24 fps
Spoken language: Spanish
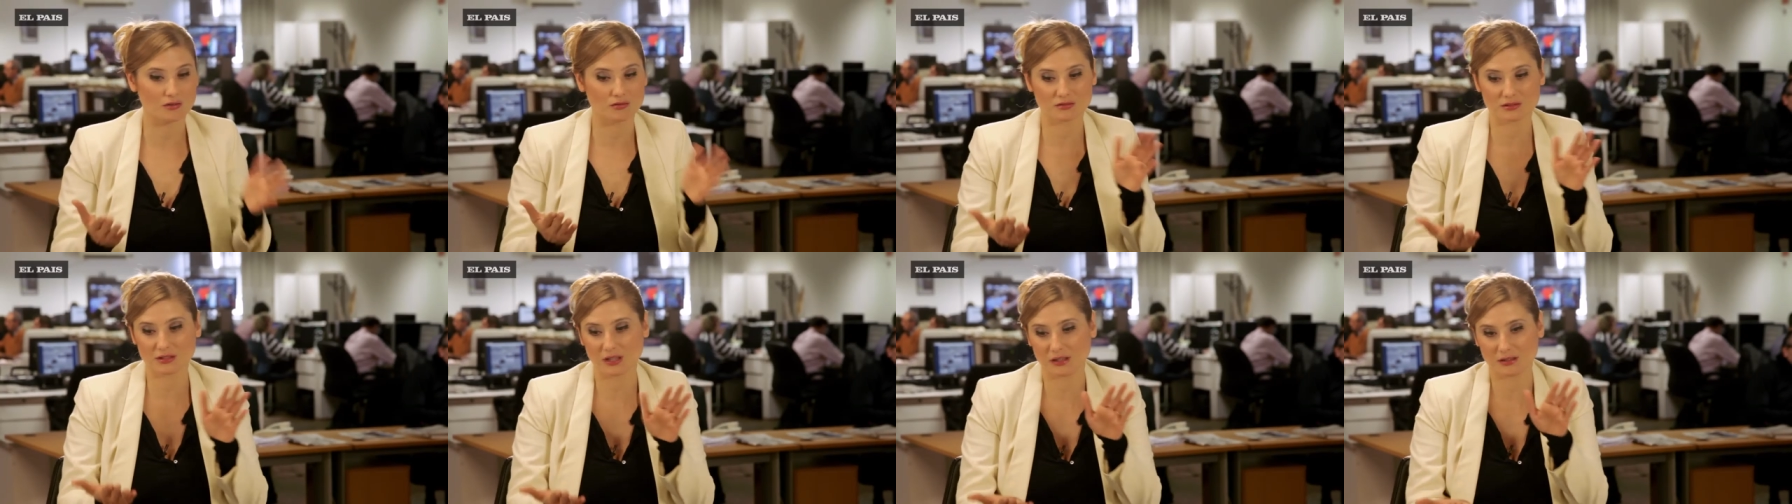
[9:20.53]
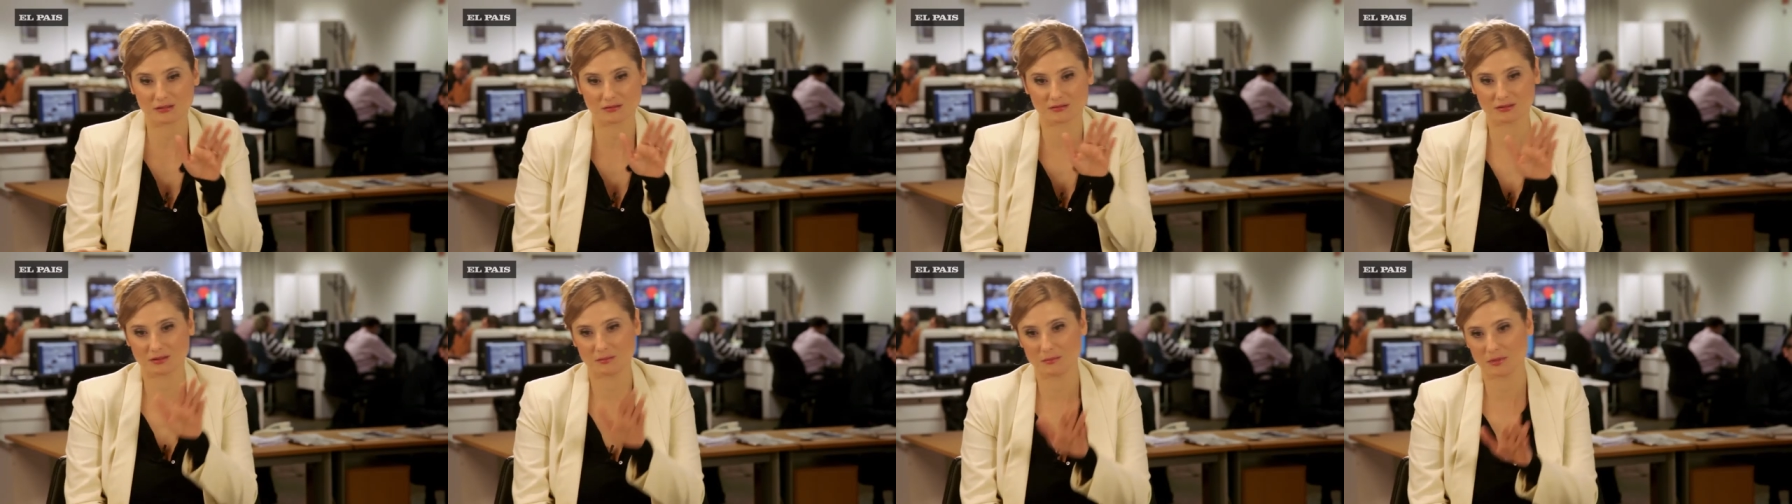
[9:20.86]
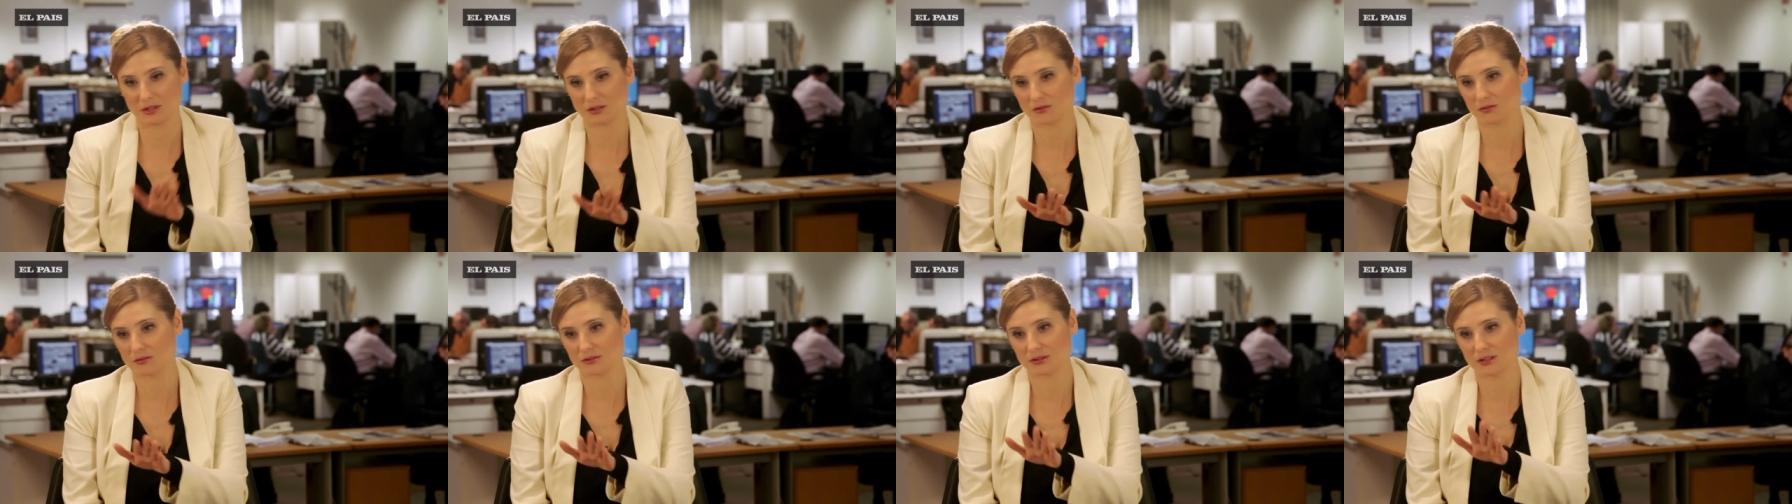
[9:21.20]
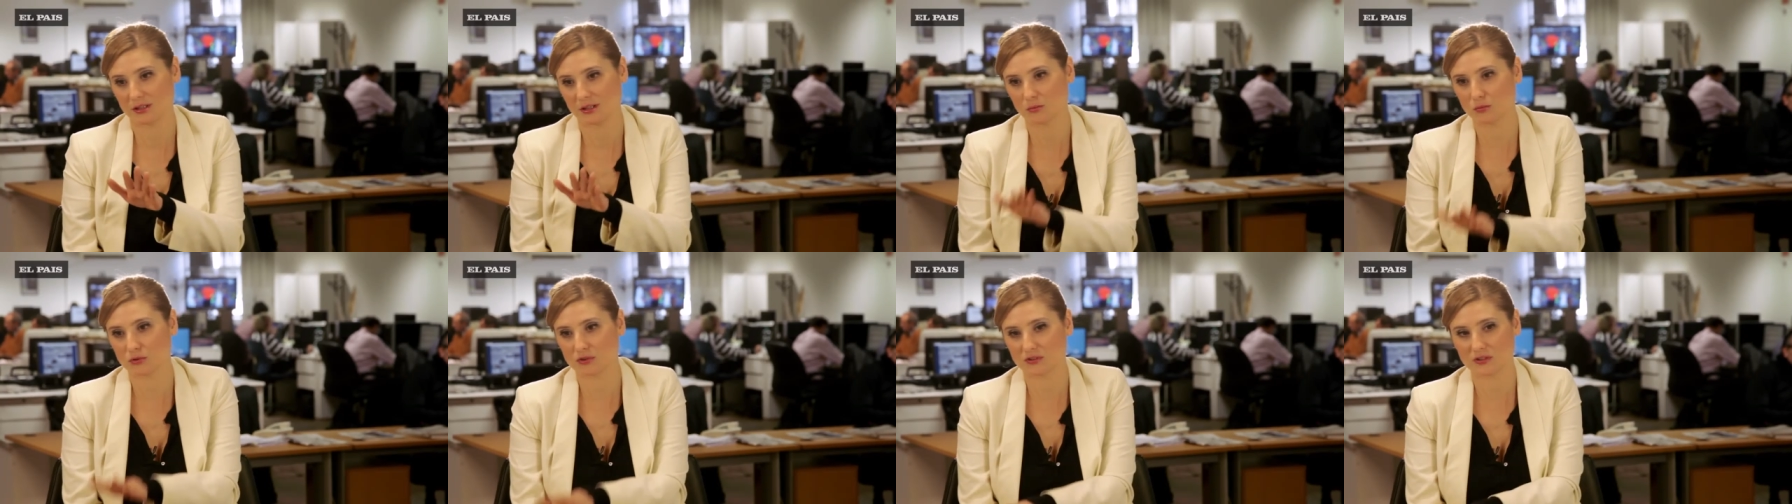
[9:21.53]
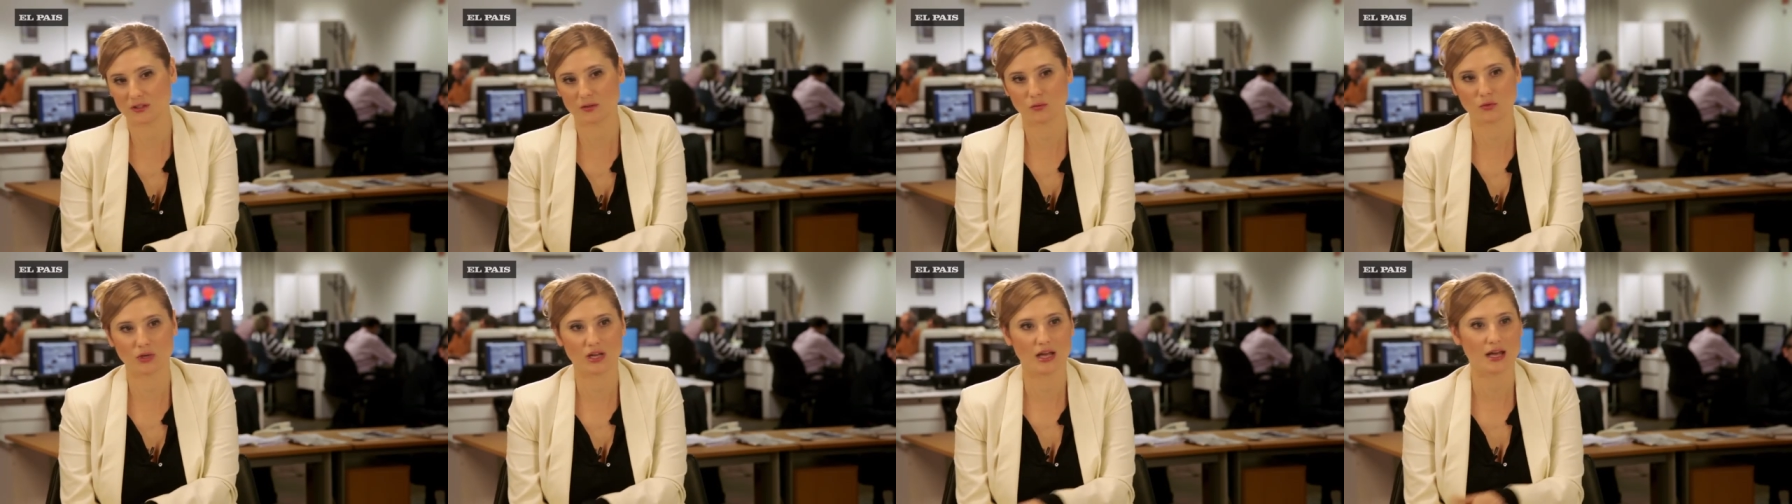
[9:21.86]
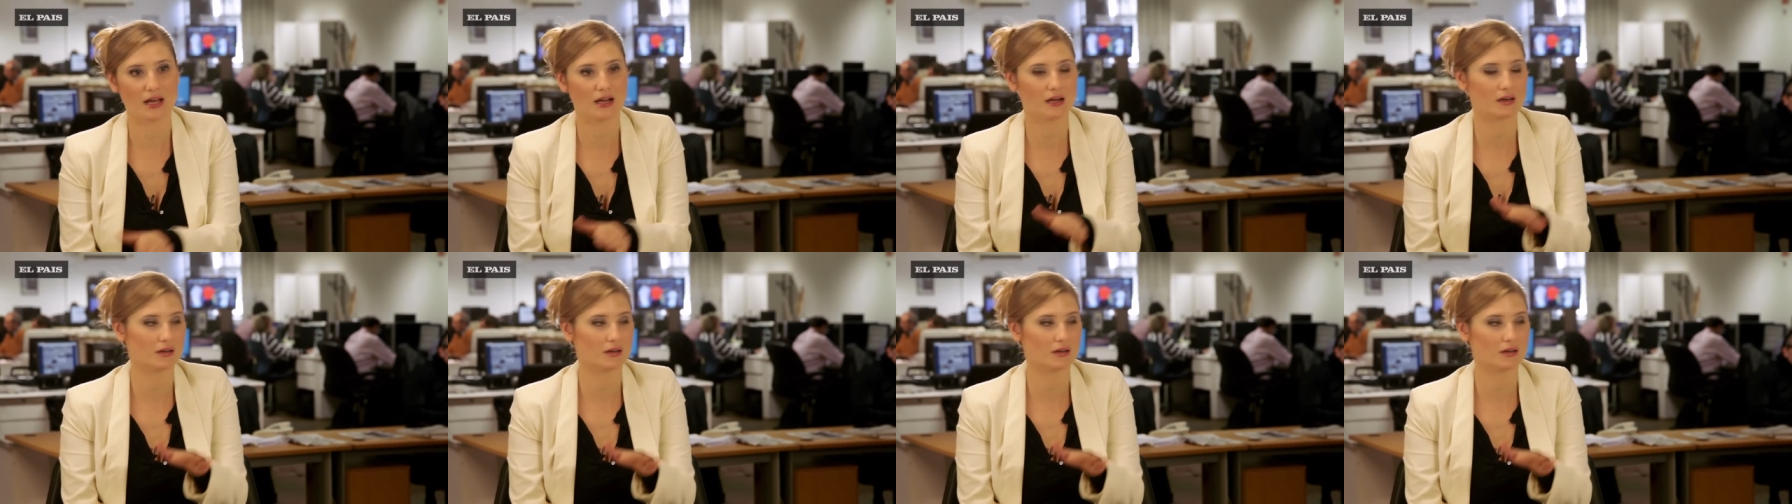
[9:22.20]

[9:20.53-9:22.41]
tan simple desde un celular,